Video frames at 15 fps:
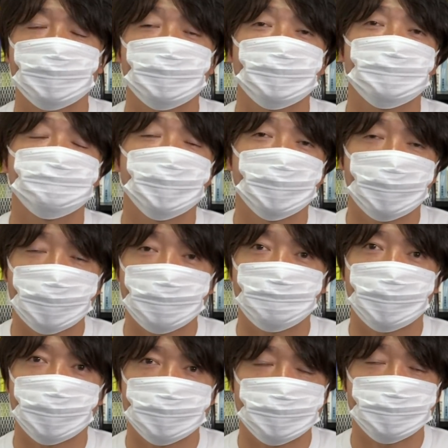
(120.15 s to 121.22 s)
えー、明暗が
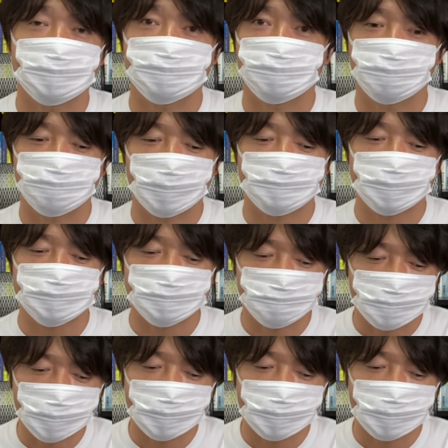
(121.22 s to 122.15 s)
分かれてきてると思います。